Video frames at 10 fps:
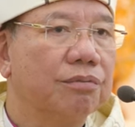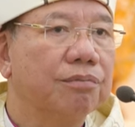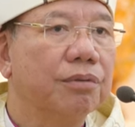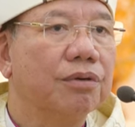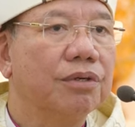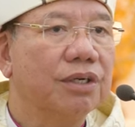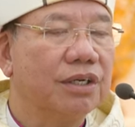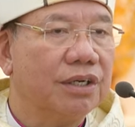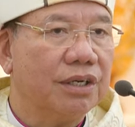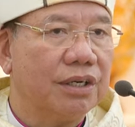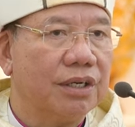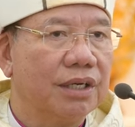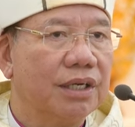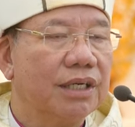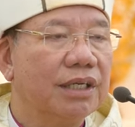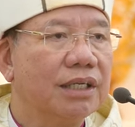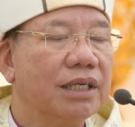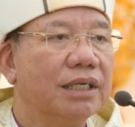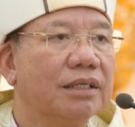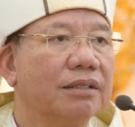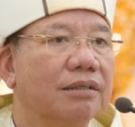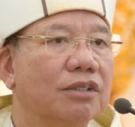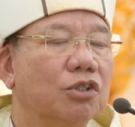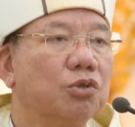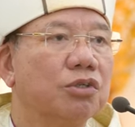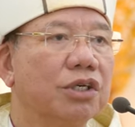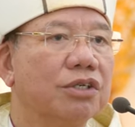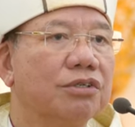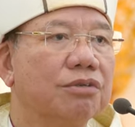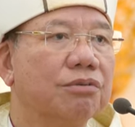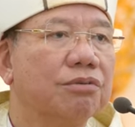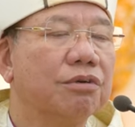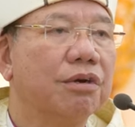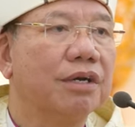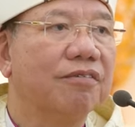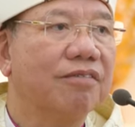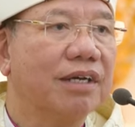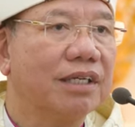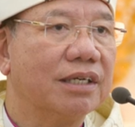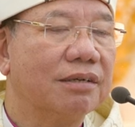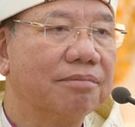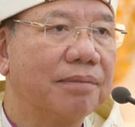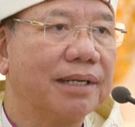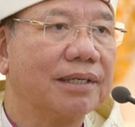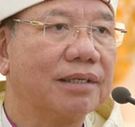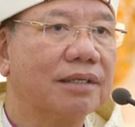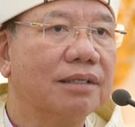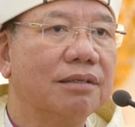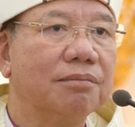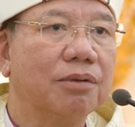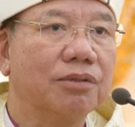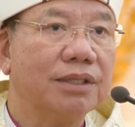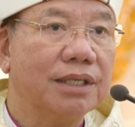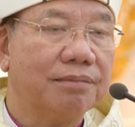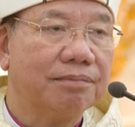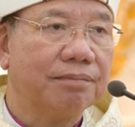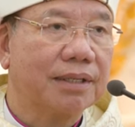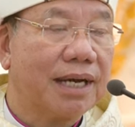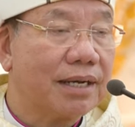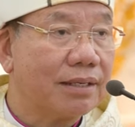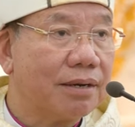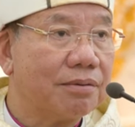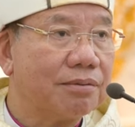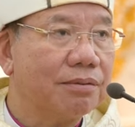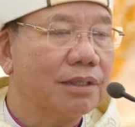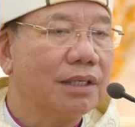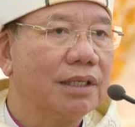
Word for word: mỗi người nhìn Chúa Giêsu và nhấn mạnh tới một điểm khác nhau